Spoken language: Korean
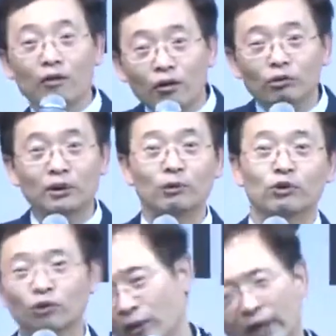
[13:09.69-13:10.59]
그래가지고
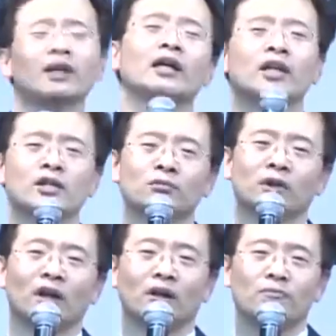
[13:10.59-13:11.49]
3개월 주고 해결 딱
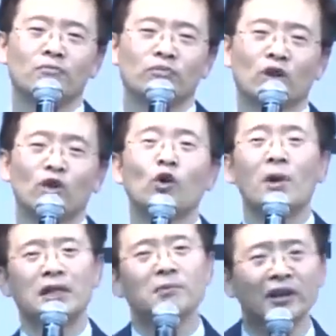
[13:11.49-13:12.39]
됐습니다.
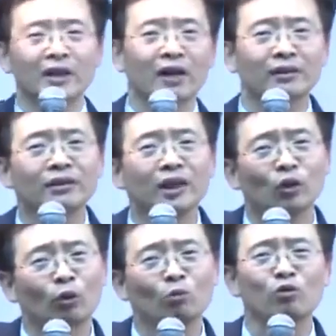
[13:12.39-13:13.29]
그리고 마지막 날
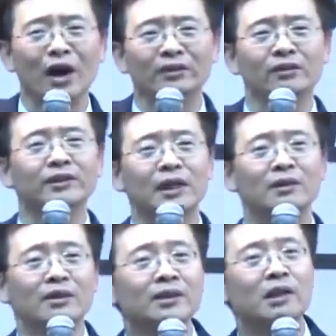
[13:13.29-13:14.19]
거기 노동부 가서 그
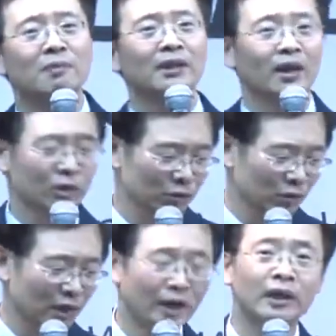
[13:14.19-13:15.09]
사람, 여자를
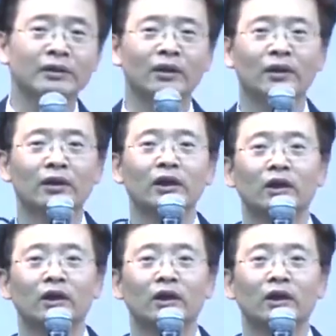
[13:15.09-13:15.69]
만나가지고 내가 이랬어요.